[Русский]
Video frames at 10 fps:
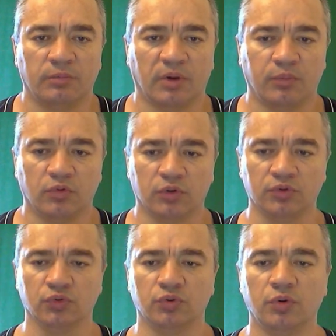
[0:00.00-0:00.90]
по
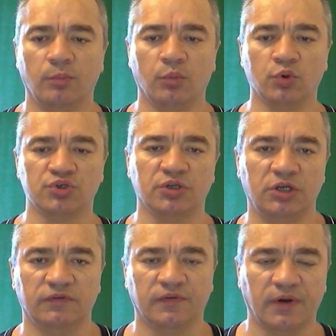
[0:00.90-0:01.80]
поводу, можно
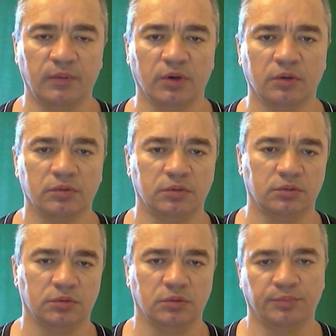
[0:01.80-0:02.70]
ли во время
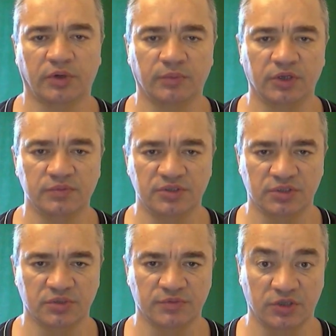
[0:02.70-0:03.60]
э, проблем с
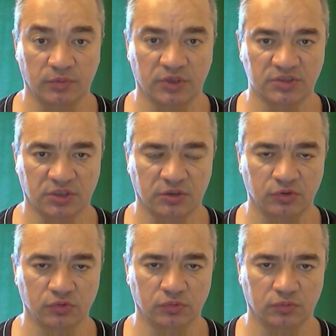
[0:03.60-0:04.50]
сердцем заниматься
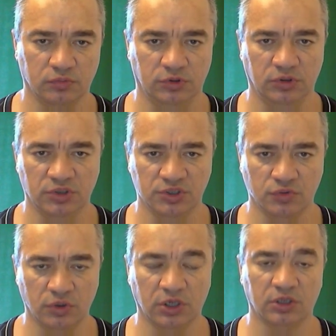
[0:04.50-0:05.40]
ходу и
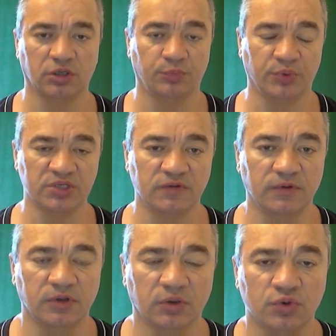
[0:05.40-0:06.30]
насколько это опасно,
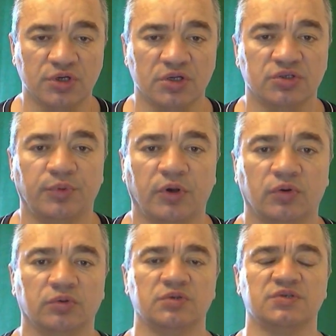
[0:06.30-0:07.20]
ведь нагружаться
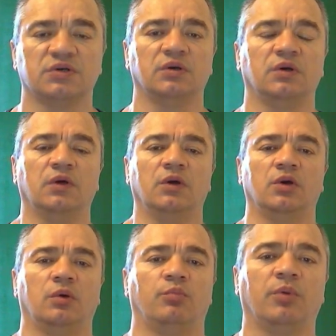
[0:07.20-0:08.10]
приходится
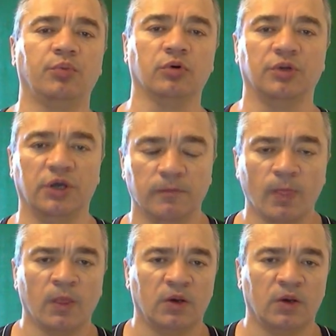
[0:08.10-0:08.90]
по полной.